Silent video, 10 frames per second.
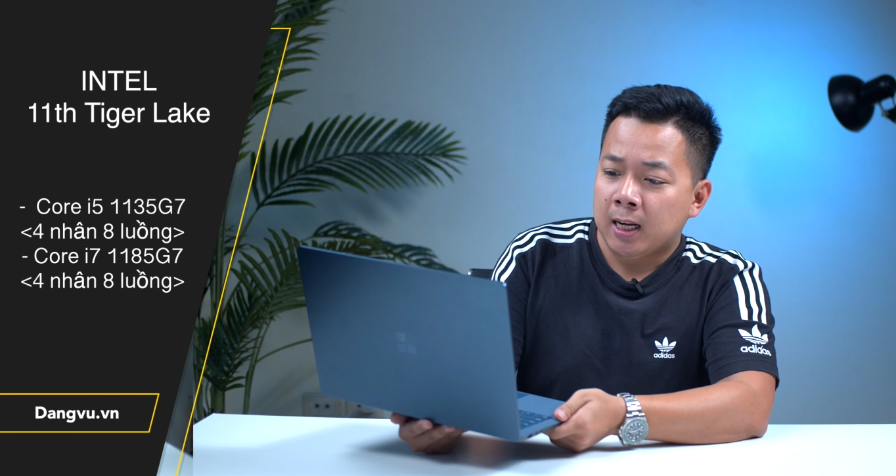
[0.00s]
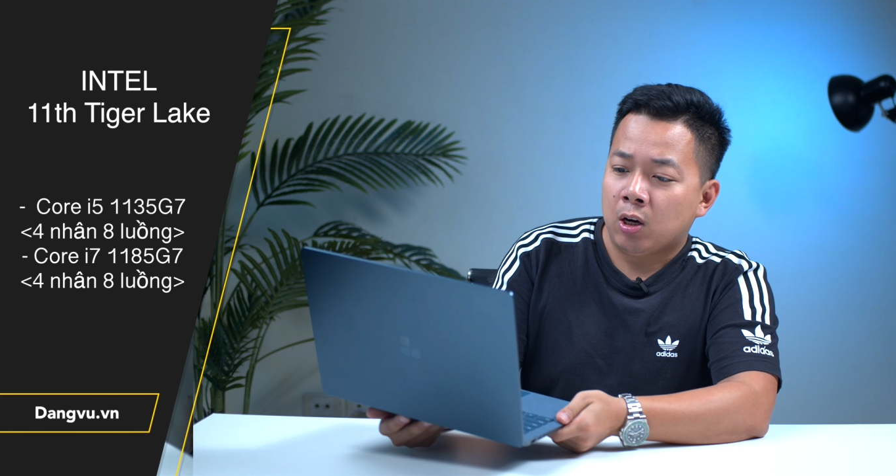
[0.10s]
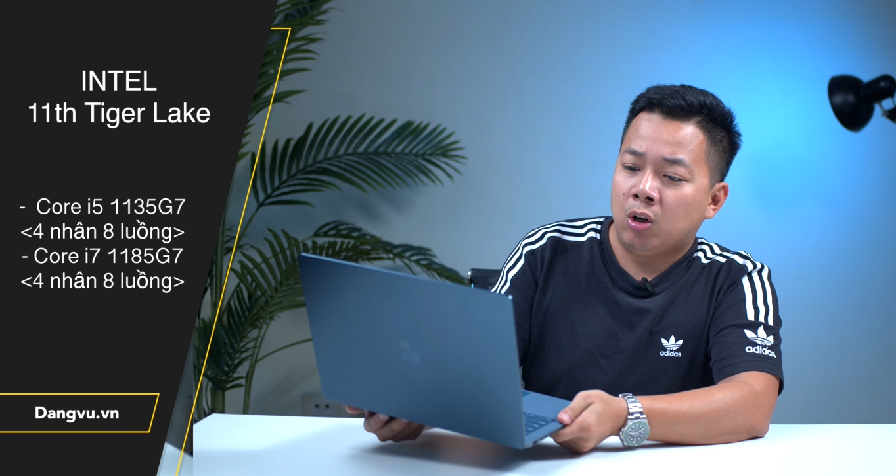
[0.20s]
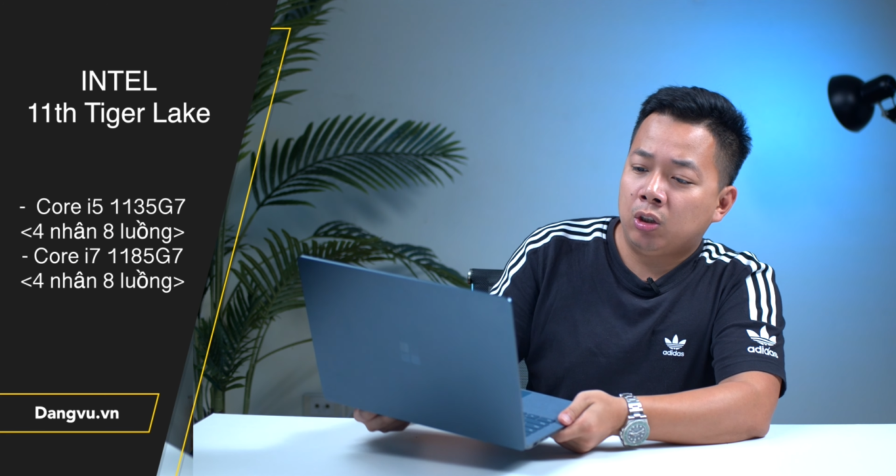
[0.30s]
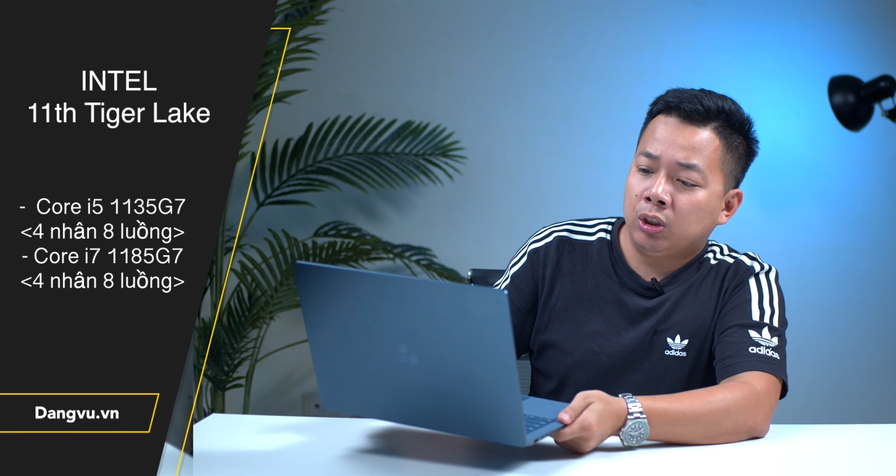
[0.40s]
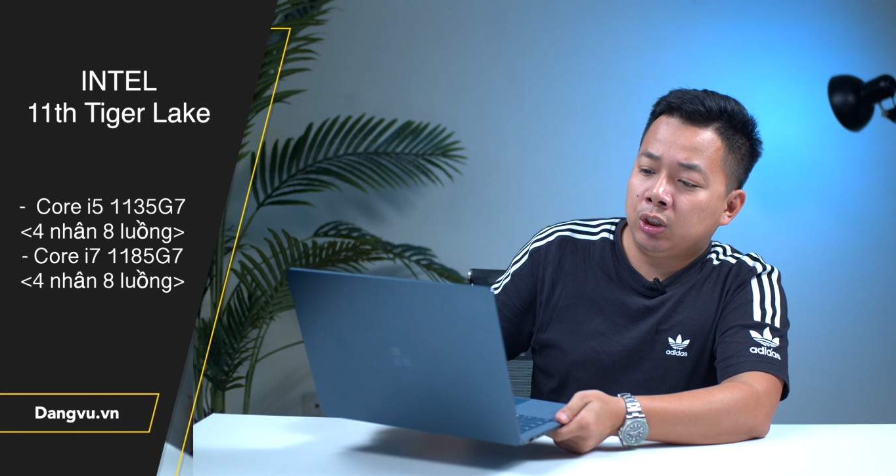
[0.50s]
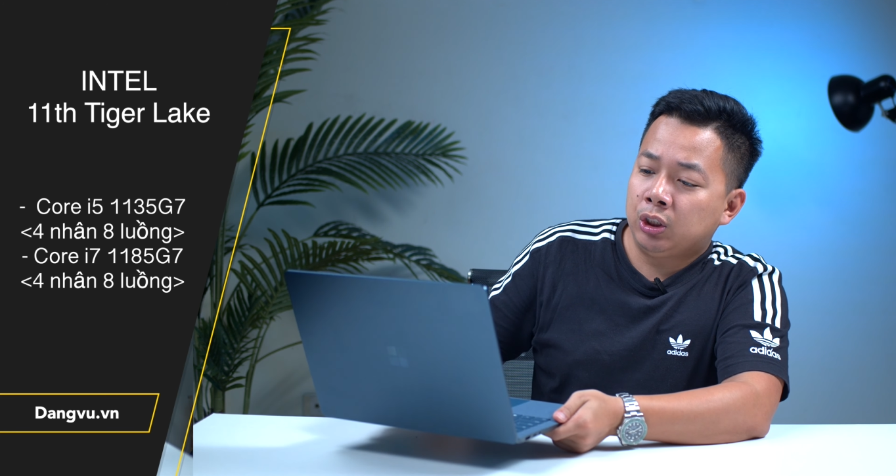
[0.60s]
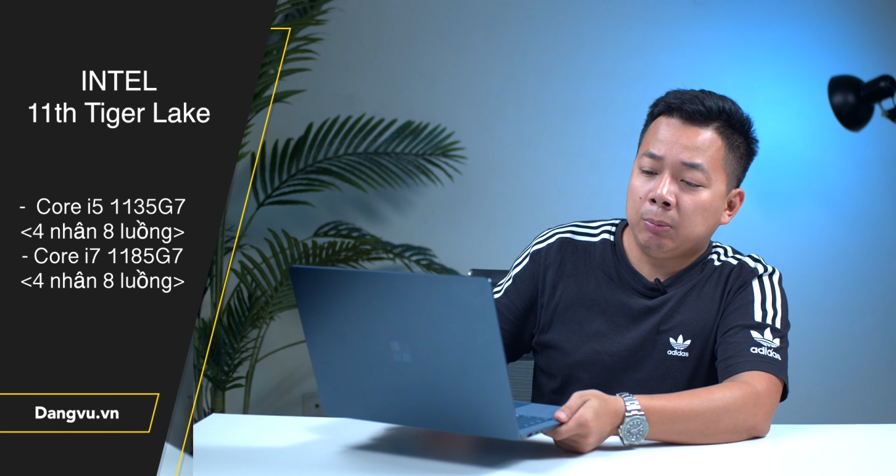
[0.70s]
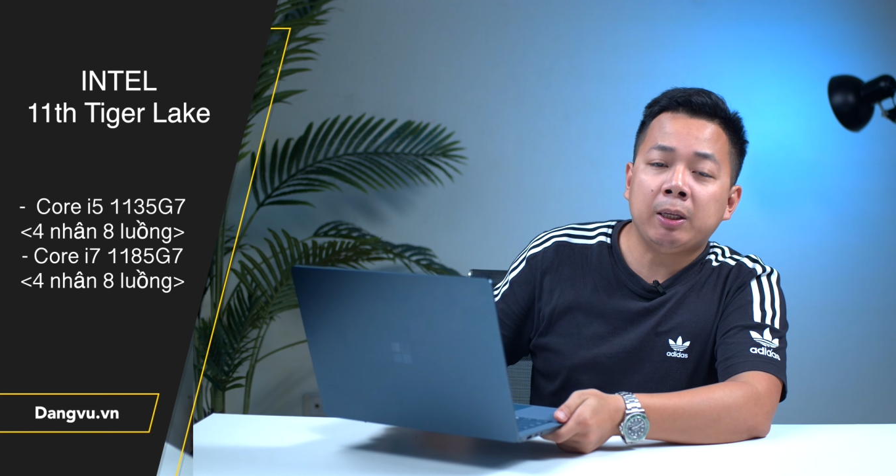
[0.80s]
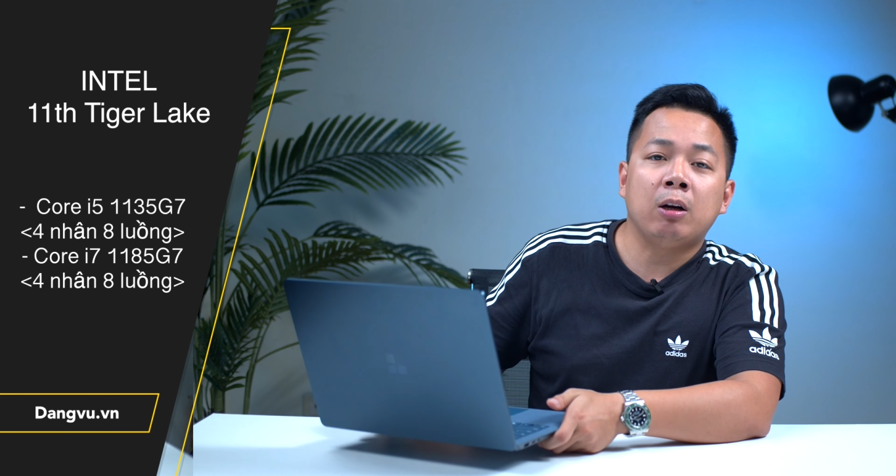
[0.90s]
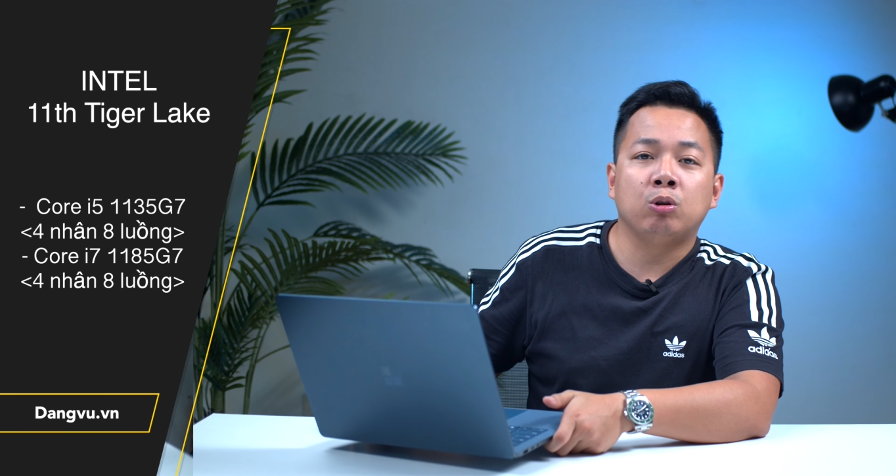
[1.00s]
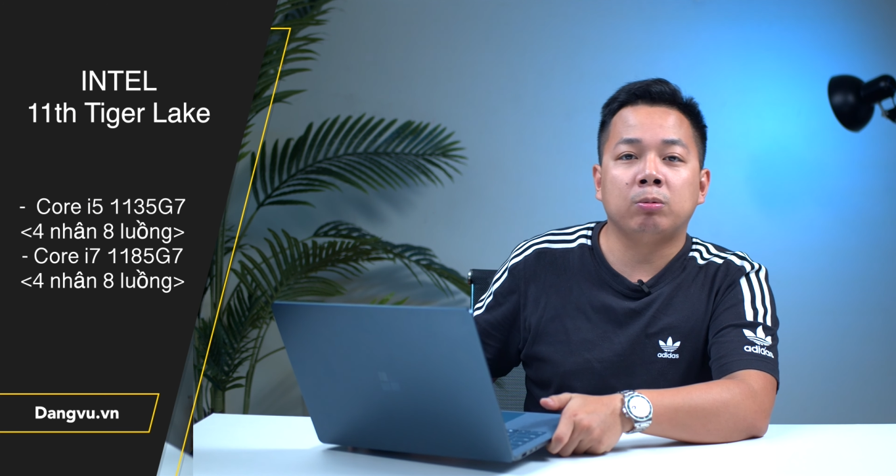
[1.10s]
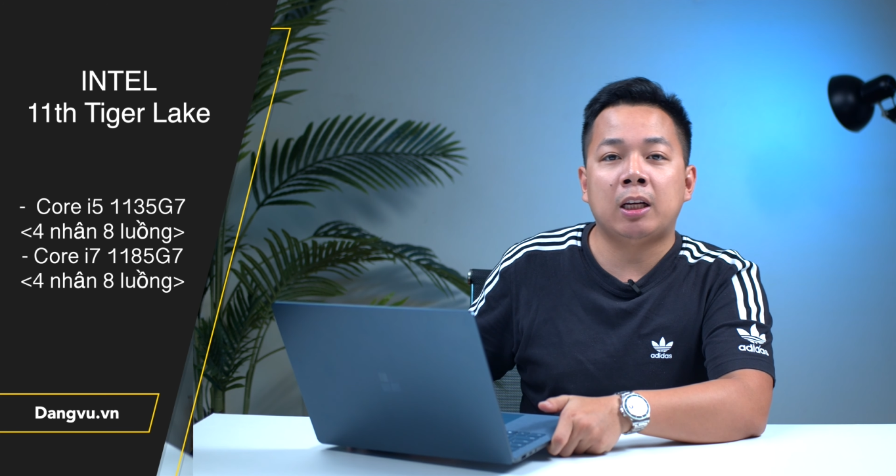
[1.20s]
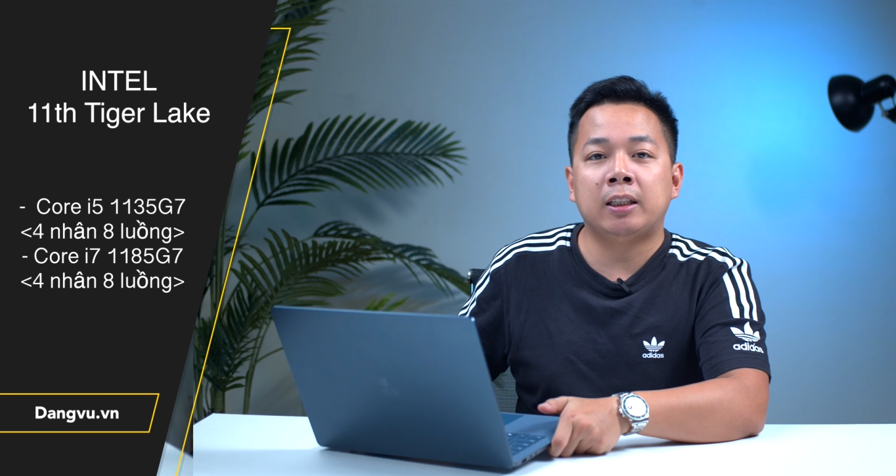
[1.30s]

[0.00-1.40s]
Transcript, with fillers: còn tiếp theo chúng ta